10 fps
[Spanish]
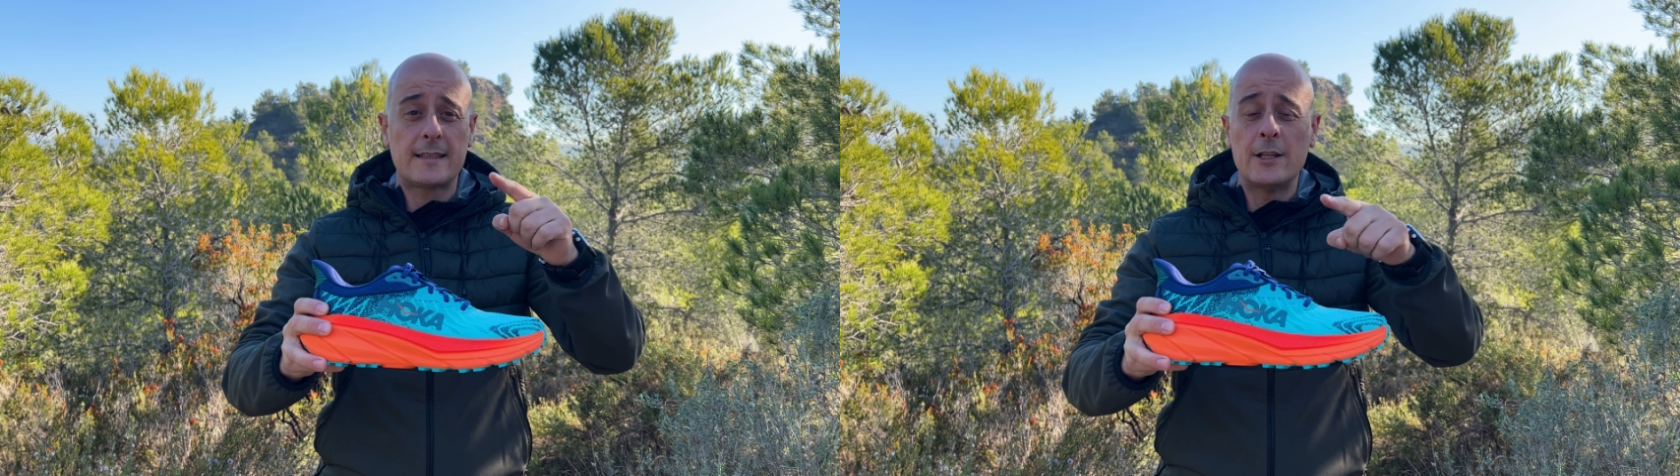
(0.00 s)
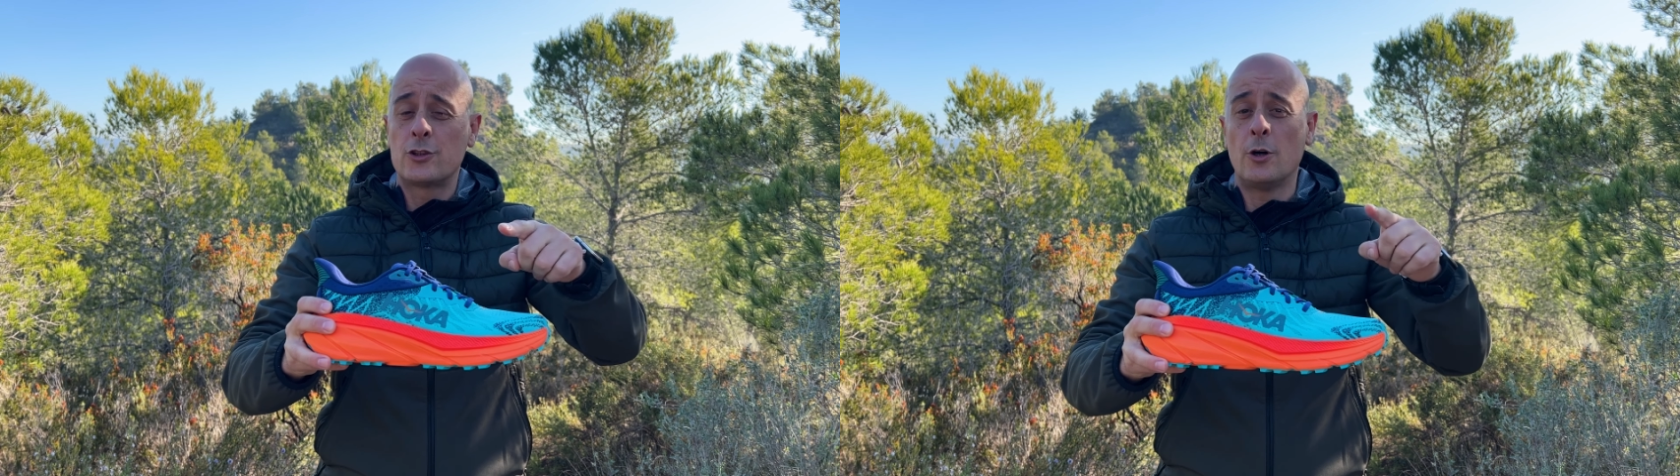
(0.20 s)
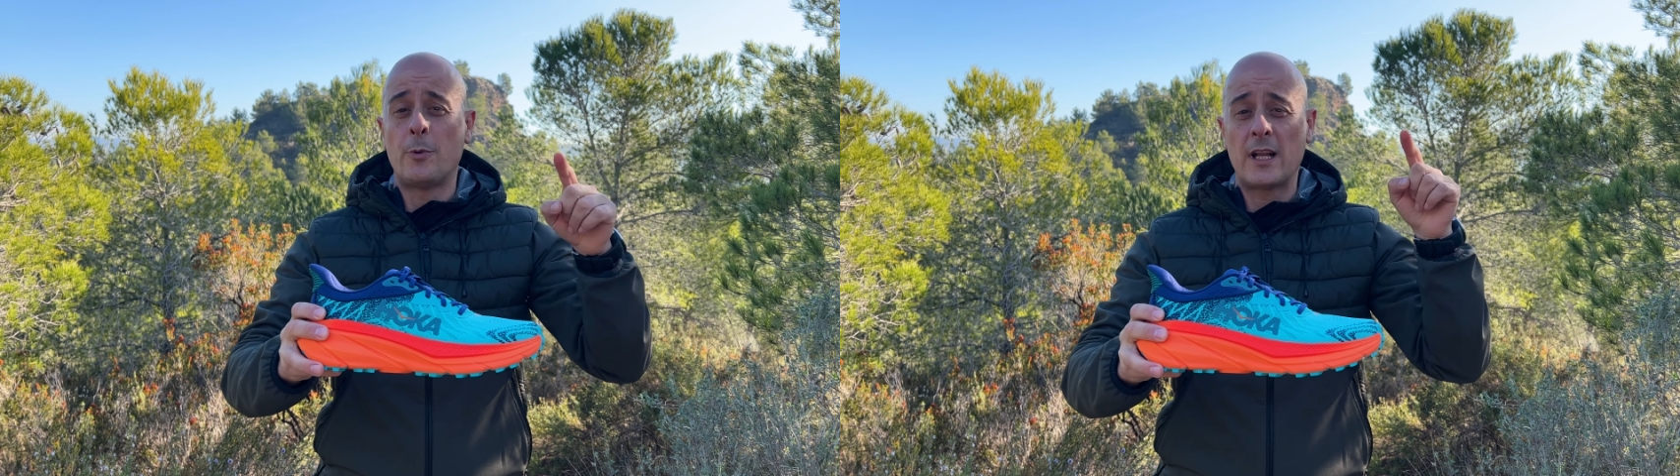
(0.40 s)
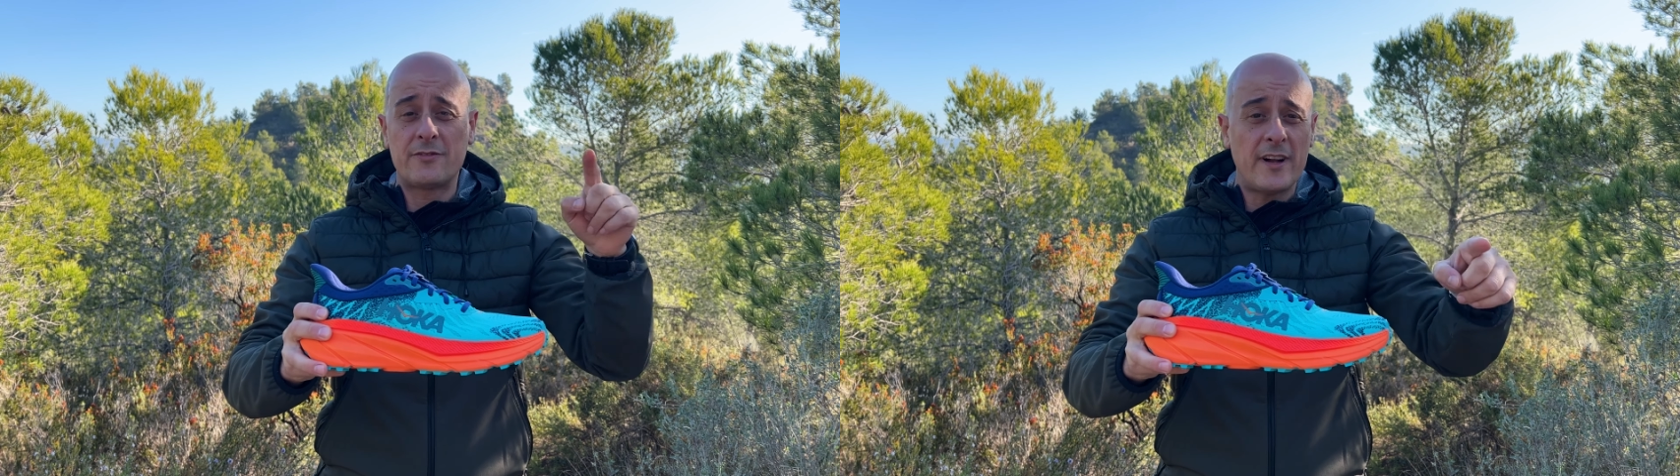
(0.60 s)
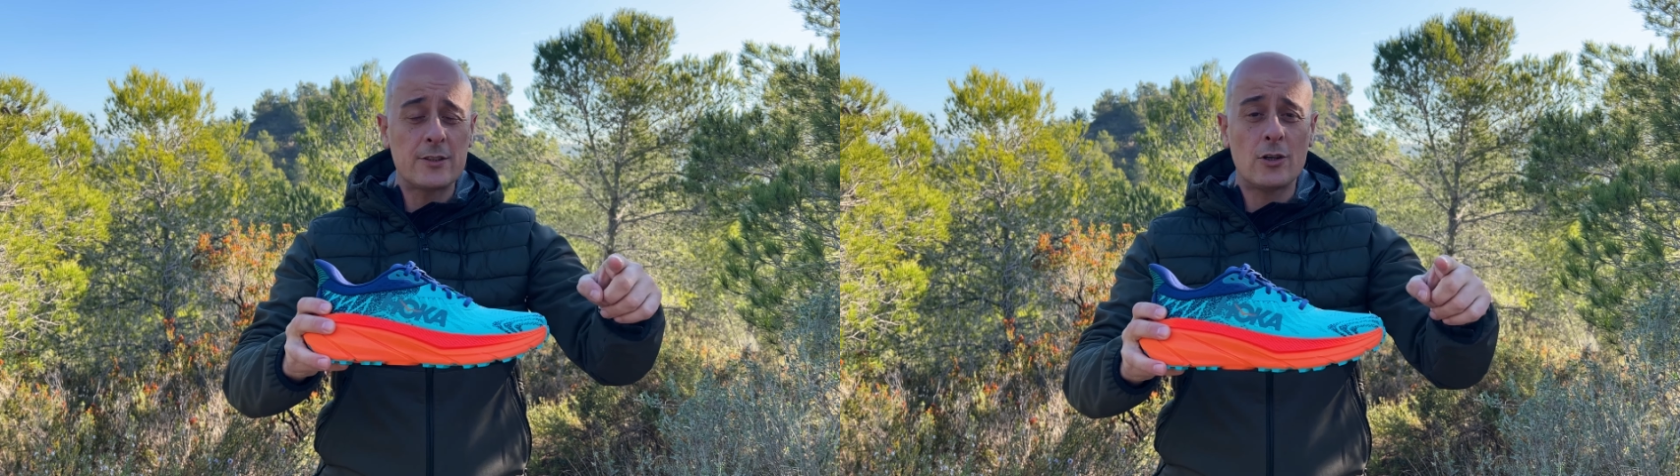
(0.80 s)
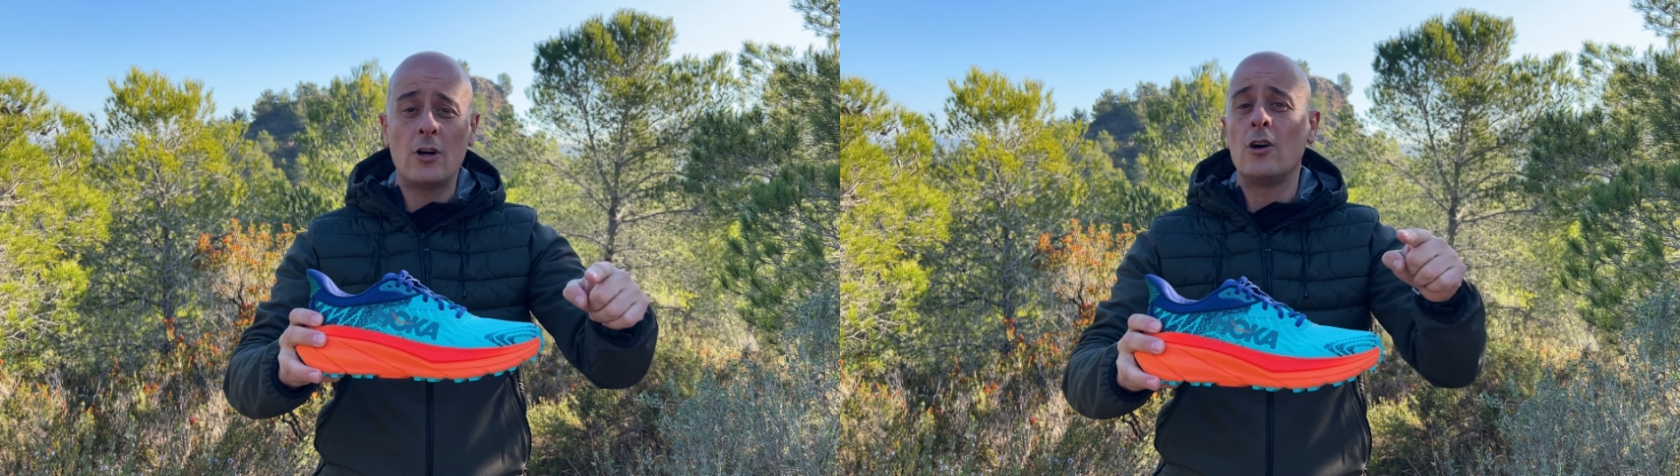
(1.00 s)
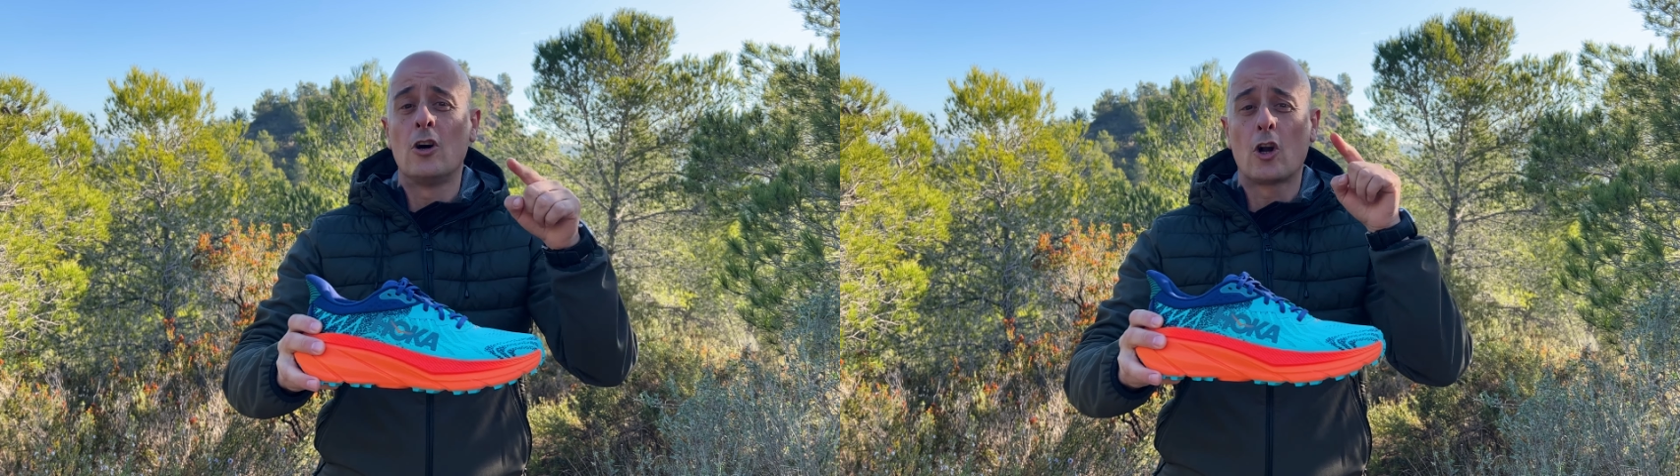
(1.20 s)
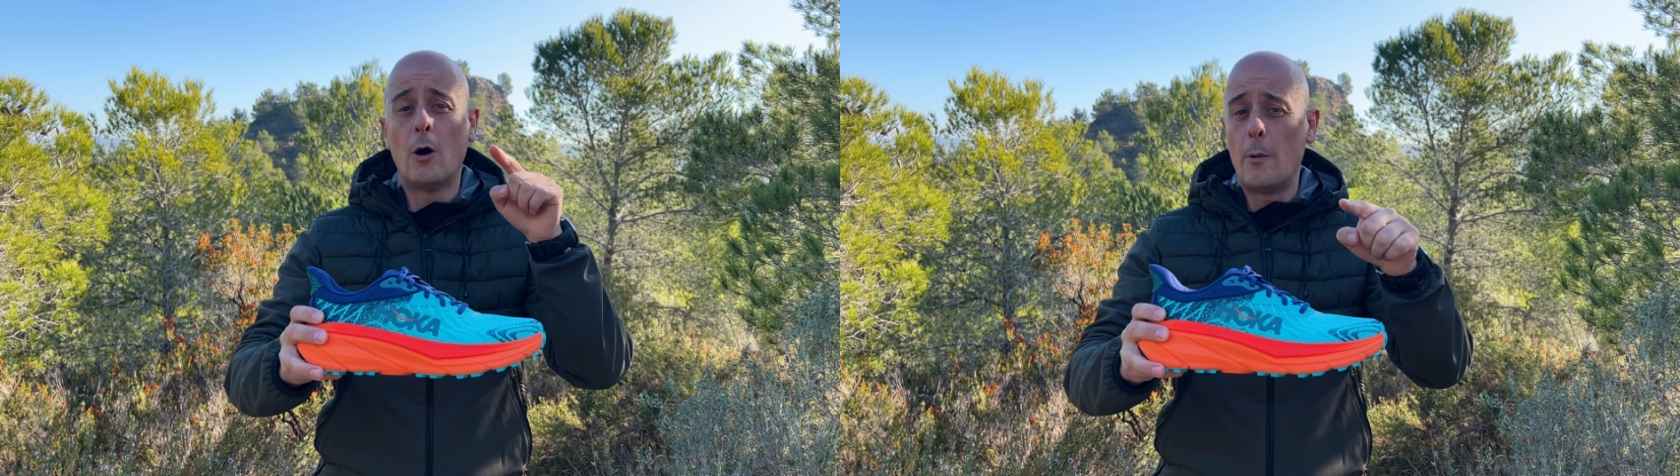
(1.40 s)
tanto por asfalto
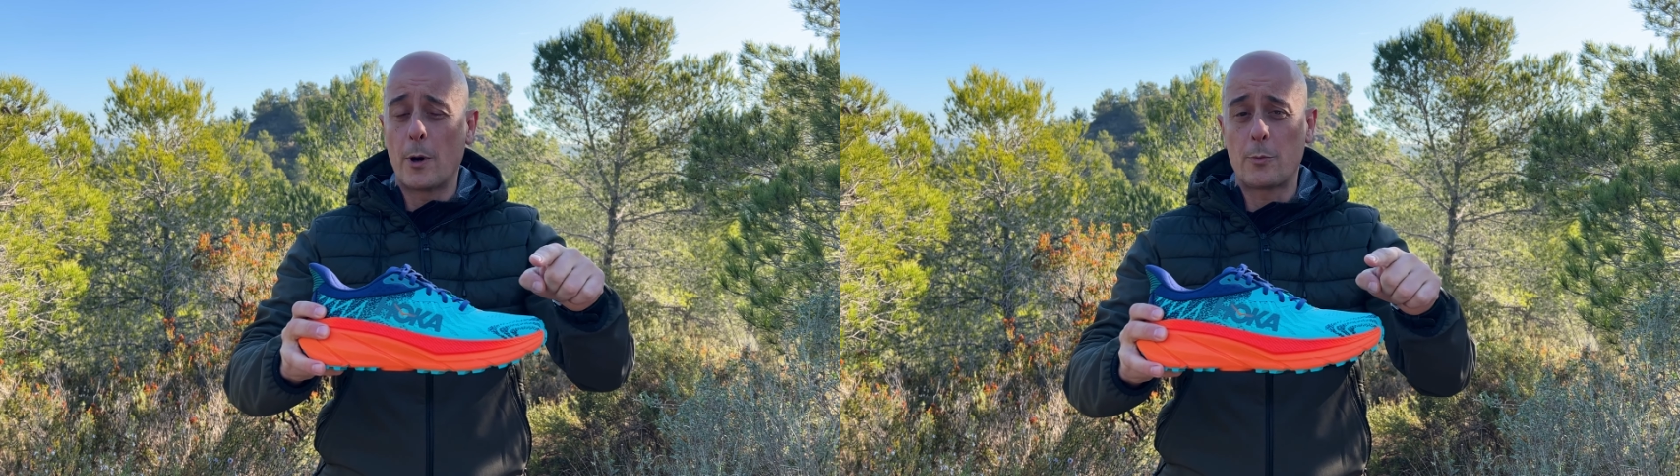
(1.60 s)
como por